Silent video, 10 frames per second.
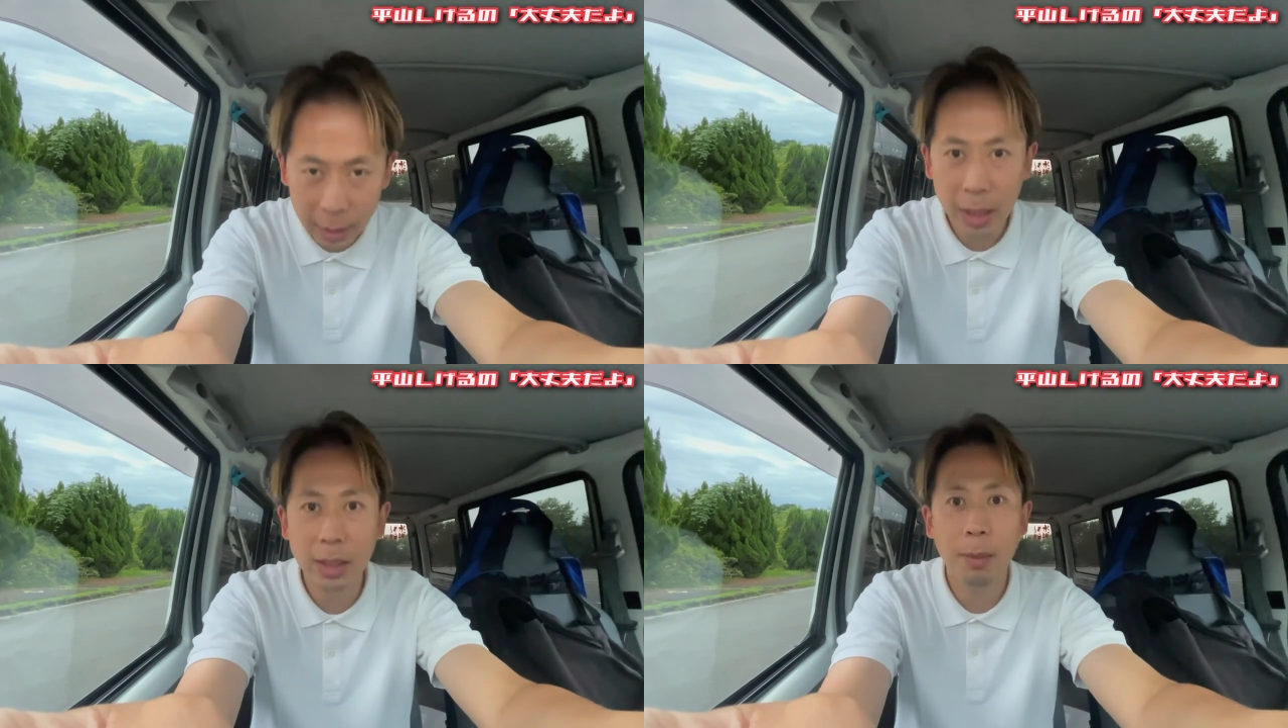
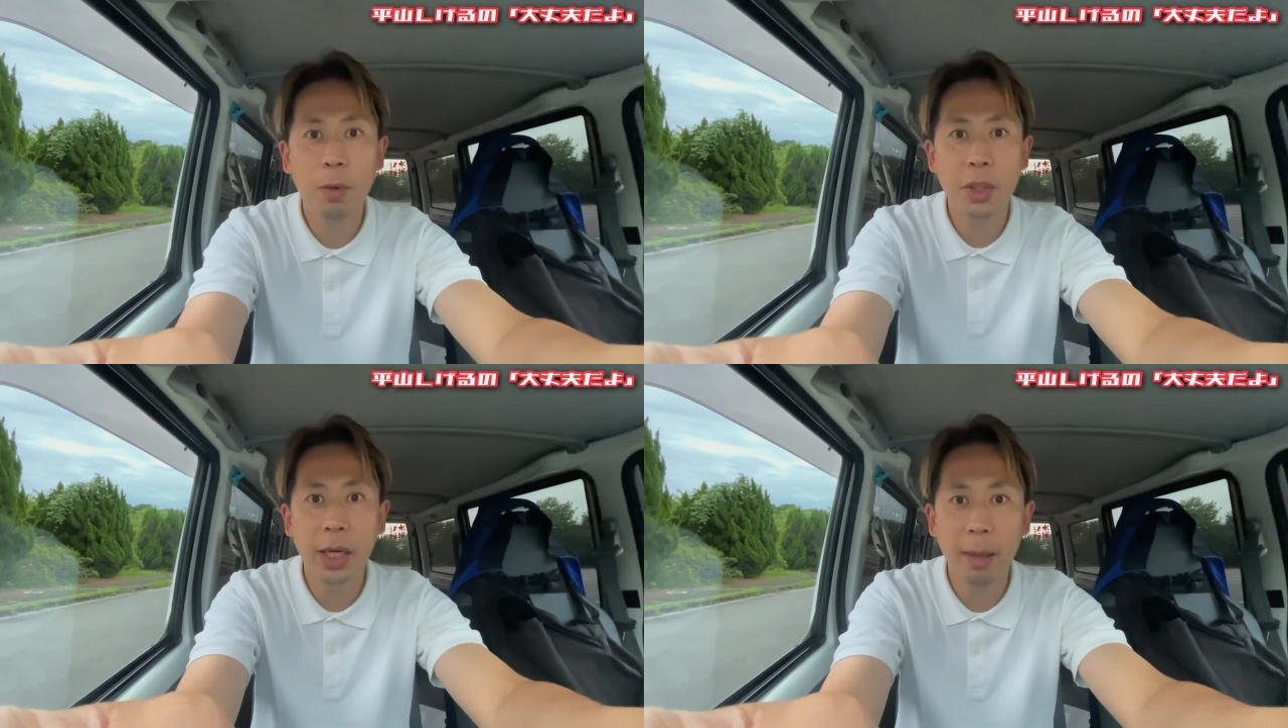感謝
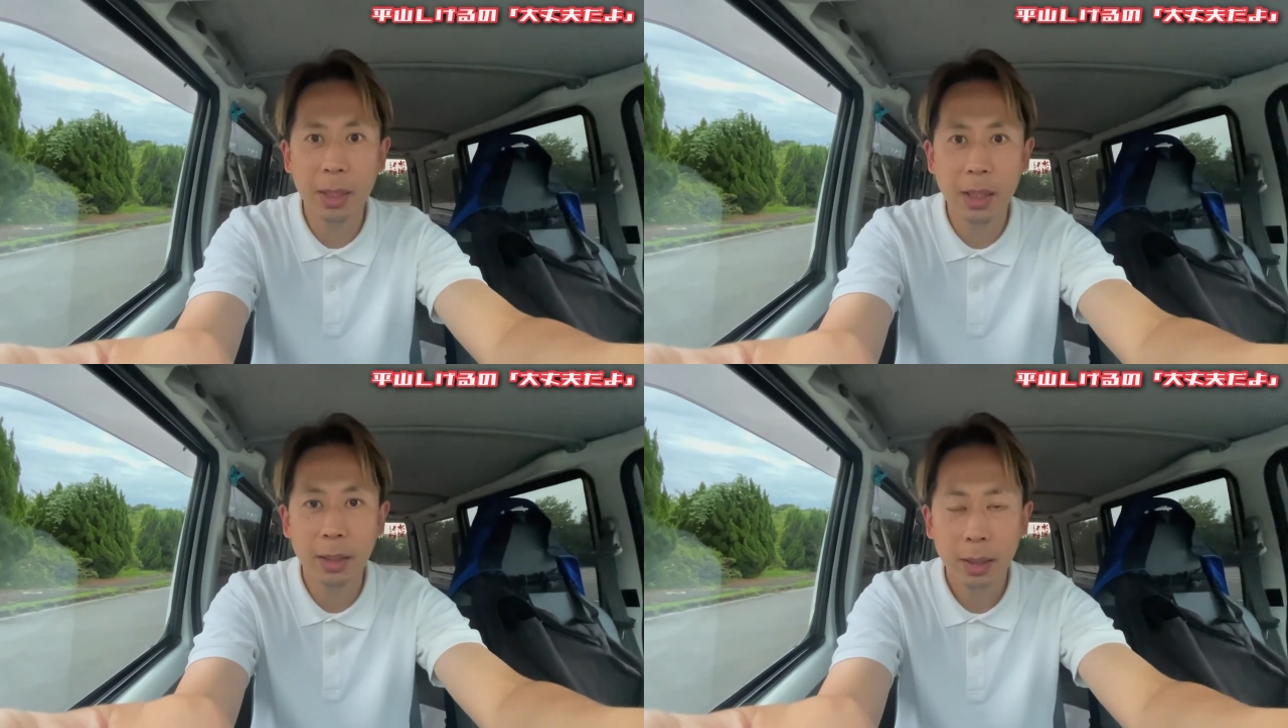申し上げ
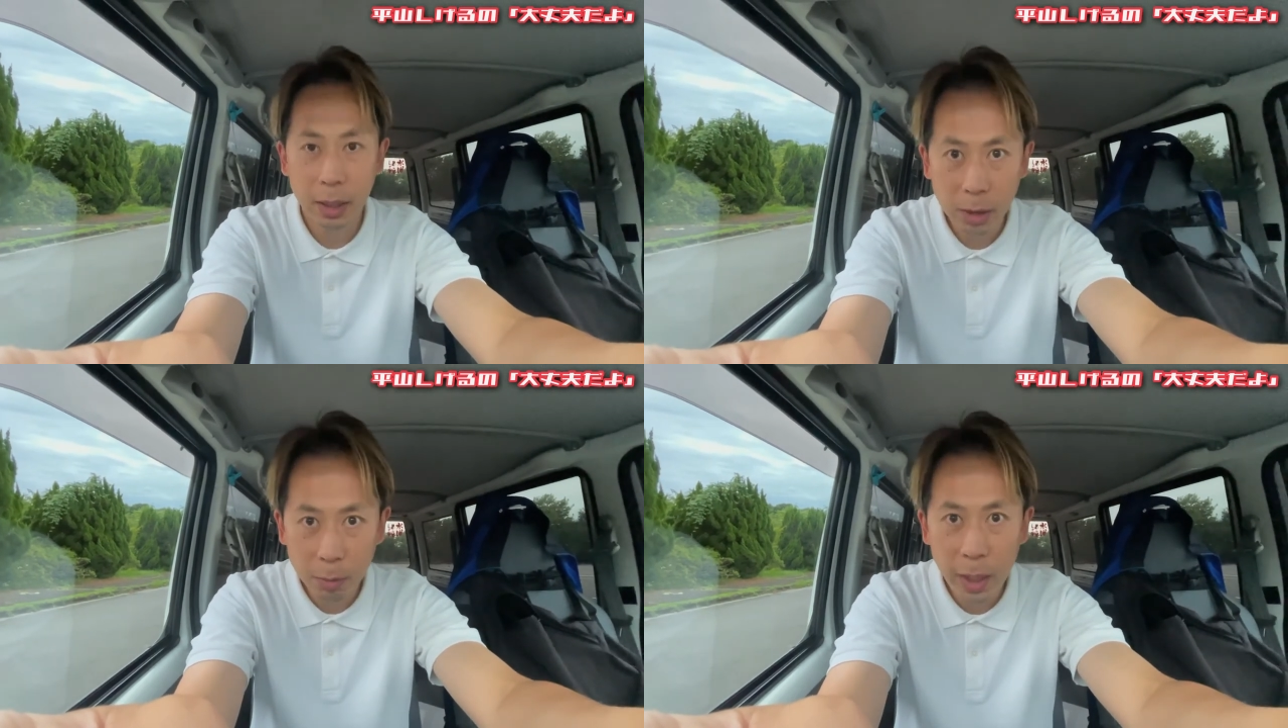ます。
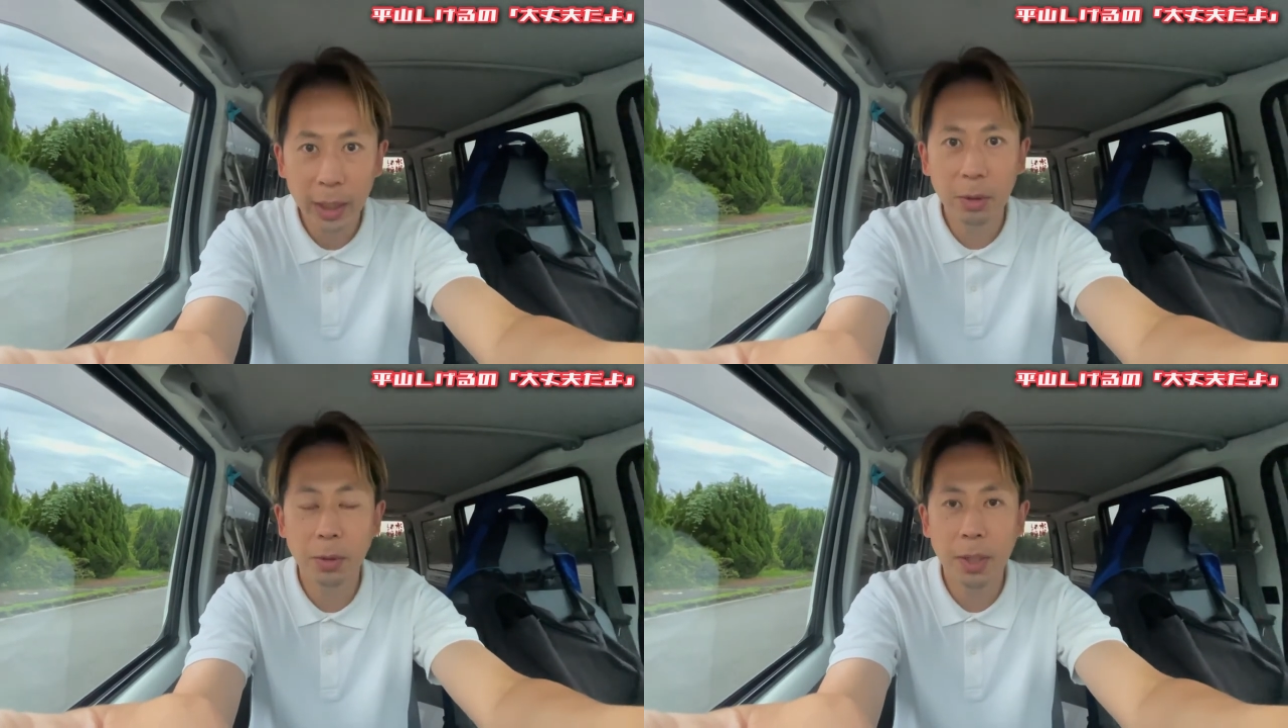いつもあり
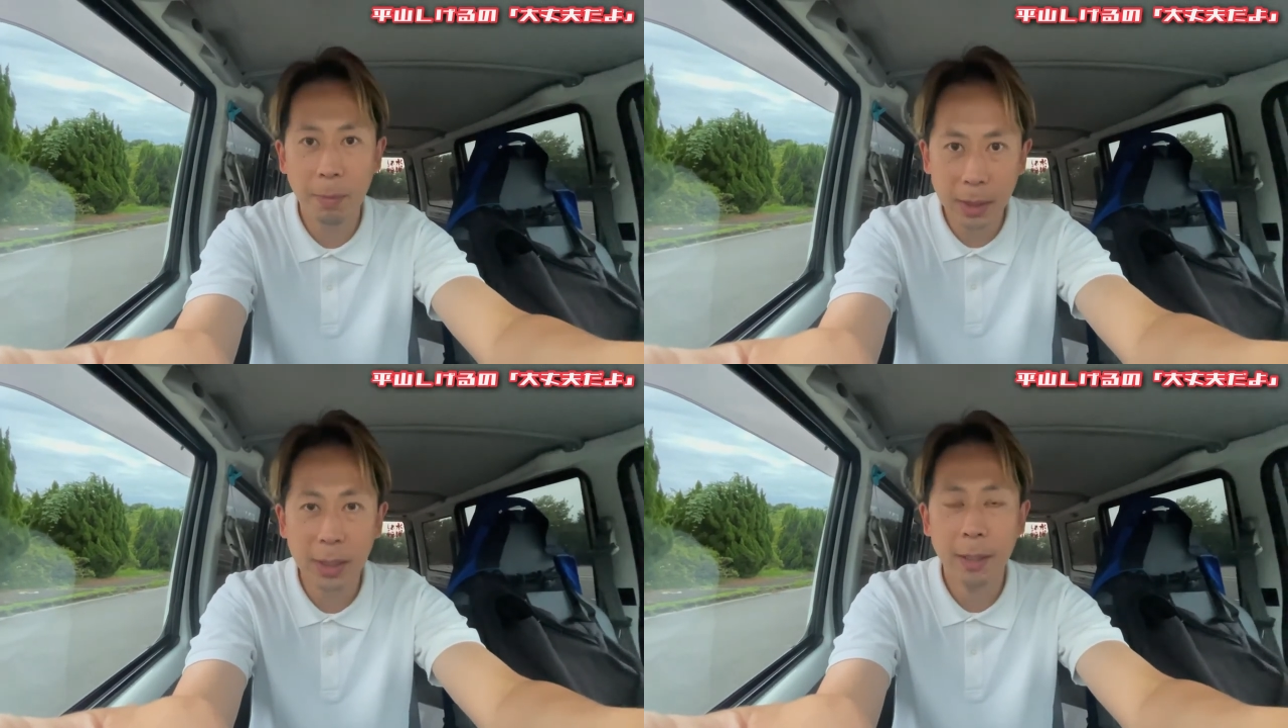がとうござい
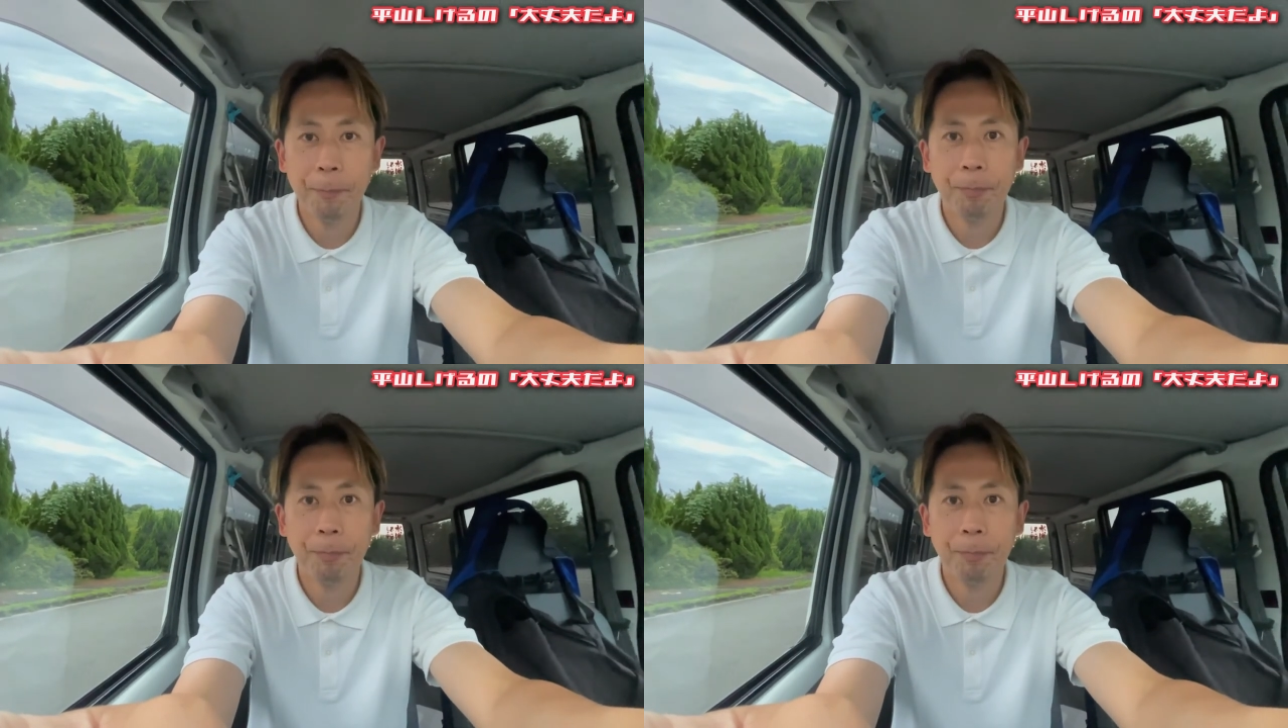ます。